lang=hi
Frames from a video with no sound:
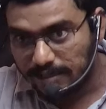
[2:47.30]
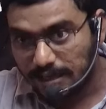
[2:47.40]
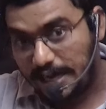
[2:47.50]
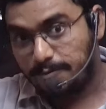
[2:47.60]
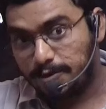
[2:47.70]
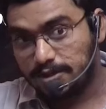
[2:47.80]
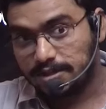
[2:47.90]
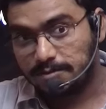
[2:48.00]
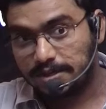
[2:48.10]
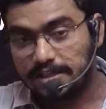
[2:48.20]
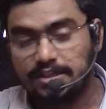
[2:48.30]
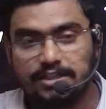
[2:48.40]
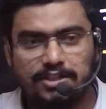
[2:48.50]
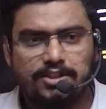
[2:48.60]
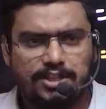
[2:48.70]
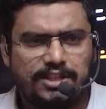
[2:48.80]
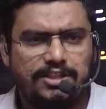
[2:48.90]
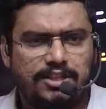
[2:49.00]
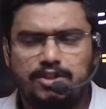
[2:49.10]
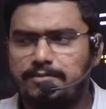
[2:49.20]
आँख पर जख्म ना तो ये धीरे
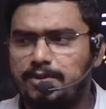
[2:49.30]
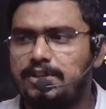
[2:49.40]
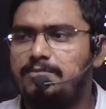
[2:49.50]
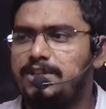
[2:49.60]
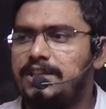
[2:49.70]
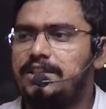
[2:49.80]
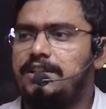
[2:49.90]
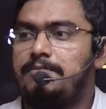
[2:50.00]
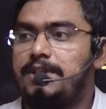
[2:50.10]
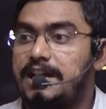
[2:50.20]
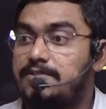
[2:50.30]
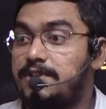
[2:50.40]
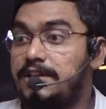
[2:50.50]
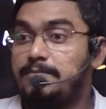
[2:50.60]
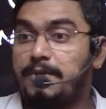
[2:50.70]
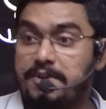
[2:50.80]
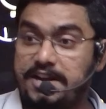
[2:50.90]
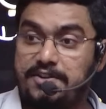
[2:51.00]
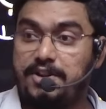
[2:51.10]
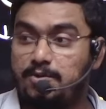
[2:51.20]
धीरे जो होता बुझाते कि हमारा आँख एकदम
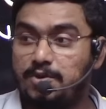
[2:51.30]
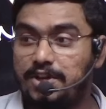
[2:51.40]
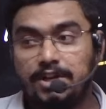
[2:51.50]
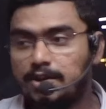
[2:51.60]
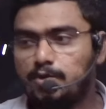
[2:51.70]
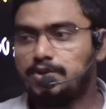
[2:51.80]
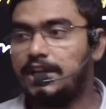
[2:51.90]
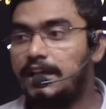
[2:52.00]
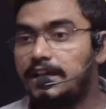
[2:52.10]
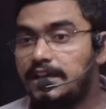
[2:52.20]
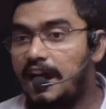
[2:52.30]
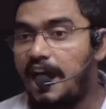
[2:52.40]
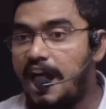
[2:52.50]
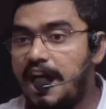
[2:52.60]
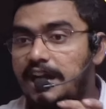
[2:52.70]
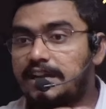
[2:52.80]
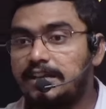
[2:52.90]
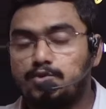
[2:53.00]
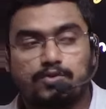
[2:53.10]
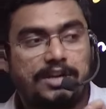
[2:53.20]
परमानेंट ठीक हुई कुछ नहीं आँख के
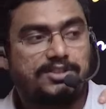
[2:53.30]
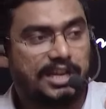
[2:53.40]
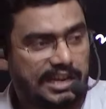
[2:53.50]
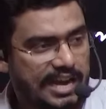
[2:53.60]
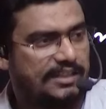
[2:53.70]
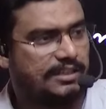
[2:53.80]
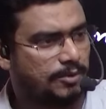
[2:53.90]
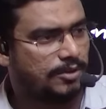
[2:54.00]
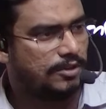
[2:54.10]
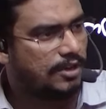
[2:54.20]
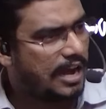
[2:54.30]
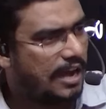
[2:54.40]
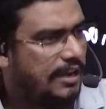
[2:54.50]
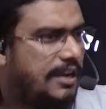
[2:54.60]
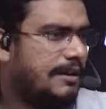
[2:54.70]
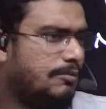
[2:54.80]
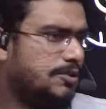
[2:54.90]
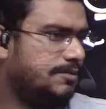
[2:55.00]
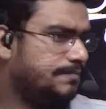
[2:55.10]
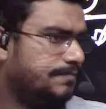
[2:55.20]
सुरक्षा ना देव आंख खराब हो
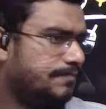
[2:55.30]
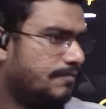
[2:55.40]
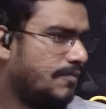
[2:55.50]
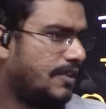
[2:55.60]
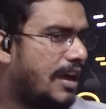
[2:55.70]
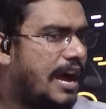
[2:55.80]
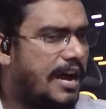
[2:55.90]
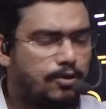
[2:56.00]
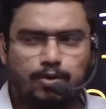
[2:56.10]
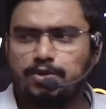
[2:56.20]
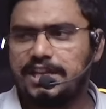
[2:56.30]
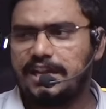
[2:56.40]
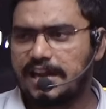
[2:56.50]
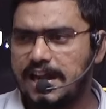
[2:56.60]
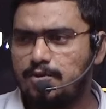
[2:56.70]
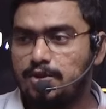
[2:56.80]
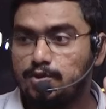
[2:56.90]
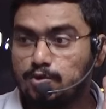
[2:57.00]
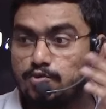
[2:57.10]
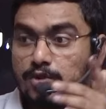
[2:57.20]
जाए आंखों को चाहे कान होगी
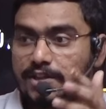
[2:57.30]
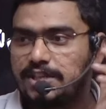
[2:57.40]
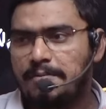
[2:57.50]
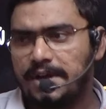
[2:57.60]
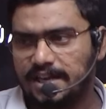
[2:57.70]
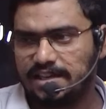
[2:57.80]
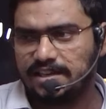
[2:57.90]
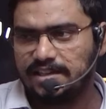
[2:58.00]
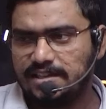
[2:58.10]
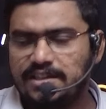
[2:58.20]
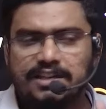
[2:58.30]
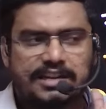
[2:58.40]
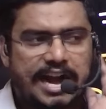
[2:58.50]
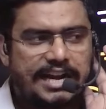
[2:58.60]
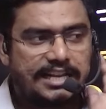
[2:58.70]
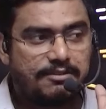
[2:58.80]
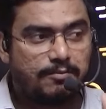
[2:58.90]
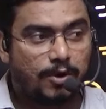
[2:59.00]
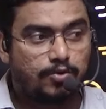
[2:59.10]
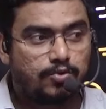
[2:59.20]
दोनों सुरक्षा मांगेला कान के भी
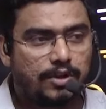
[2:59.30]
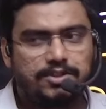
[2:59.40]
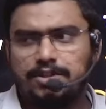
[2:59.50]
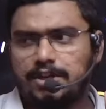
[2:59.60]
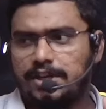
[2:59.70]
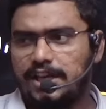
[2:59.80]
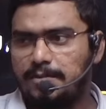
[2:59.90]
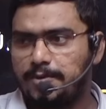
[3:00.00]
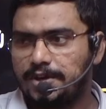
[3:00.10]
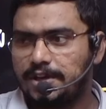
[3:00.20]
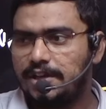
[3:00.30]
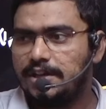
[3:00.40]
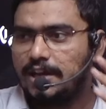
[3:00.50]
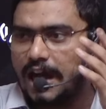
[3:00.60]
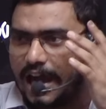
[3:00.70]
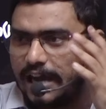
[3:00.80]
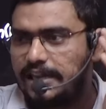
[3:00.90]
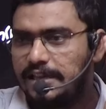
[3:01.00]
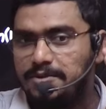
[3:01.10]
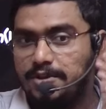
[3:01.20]
बहुत सुरक्षित रखे के पड़ेला आंख
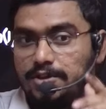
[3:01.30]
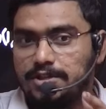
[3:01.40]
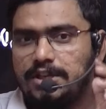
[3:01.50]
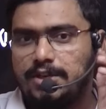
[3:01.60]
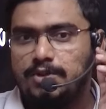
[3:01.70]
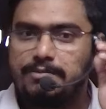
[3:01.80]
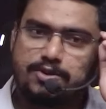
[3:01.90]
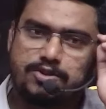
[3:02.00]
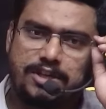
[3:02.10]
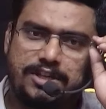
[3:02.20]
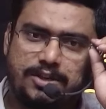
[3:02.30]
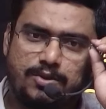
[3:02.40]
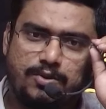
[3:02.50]
के भी ऐसा ना एक बार चल गए लो